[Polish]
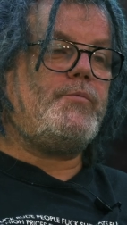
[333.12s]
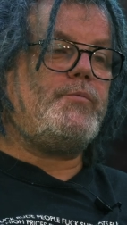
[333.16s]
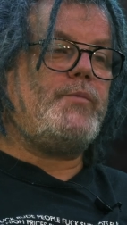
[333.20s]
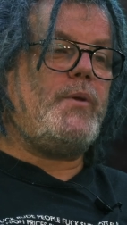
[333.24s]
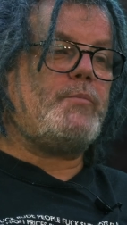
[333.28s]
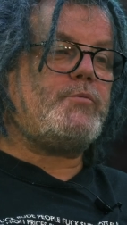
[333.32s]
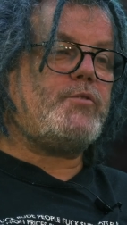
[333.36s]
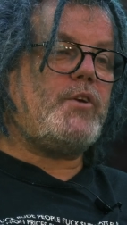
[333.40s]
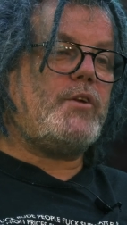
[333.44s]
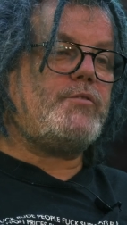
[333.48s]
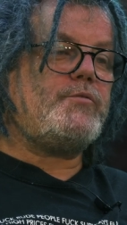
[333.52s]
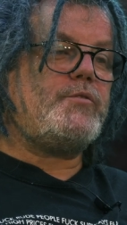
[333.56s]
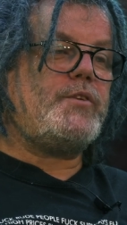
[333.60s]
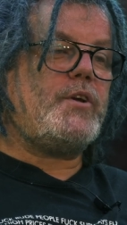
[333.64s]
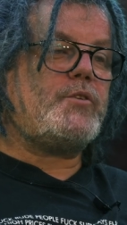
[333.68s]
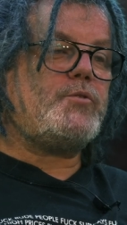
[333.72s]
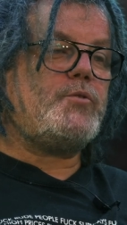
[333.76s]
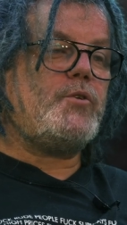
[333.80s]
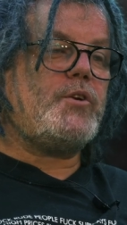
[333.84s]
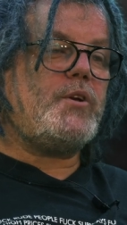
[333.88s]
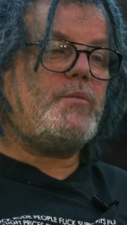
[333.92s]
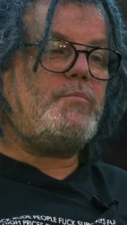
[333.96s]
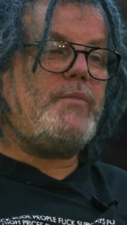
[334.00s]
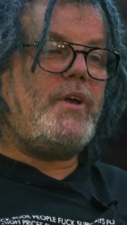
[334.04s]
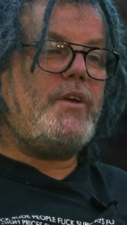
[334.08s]
na przykład w
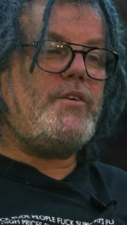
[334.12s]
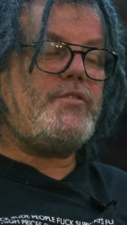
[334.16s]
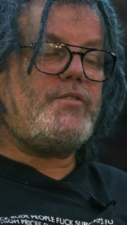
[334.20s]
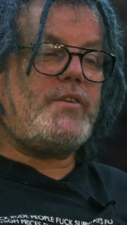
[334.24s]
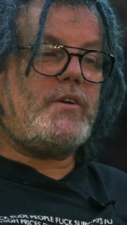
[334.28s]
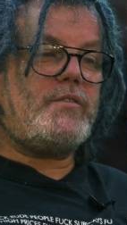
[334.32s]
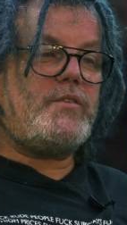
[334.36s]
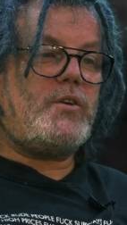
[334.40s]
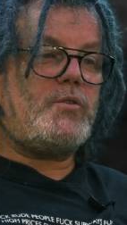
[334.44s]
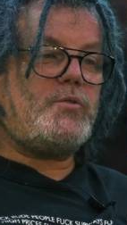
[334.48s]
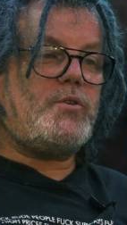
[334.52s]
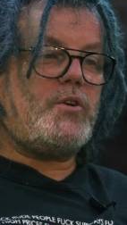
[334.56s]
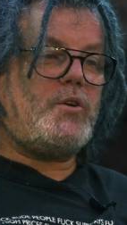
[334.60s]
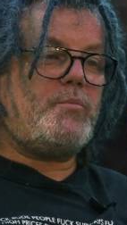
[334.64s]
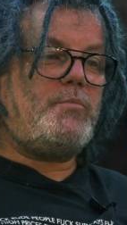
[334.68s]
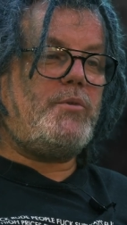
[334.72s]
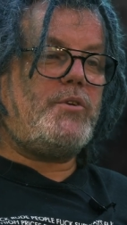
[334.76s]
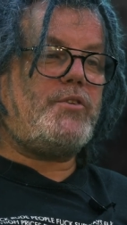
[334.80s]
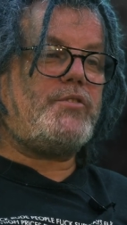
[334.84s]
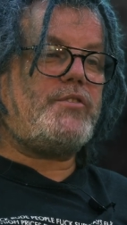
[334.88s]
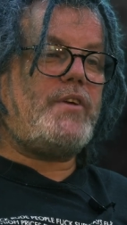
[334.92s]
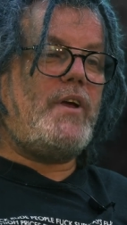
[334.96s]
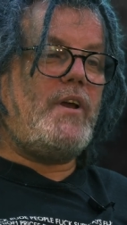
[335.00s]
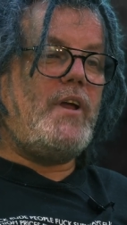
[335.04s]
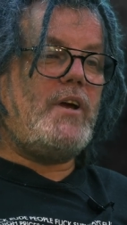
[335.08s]
niektórych miejscach, w niektórych
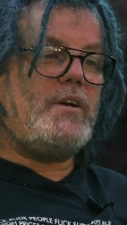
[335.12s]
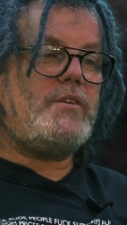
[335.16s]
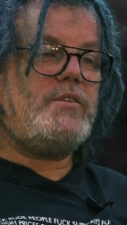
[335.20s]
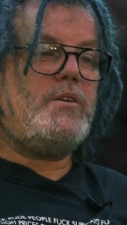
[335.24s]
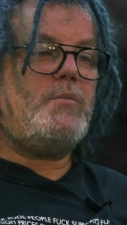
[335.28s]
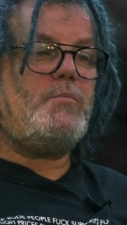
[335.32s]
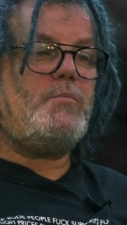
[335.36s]
pikselach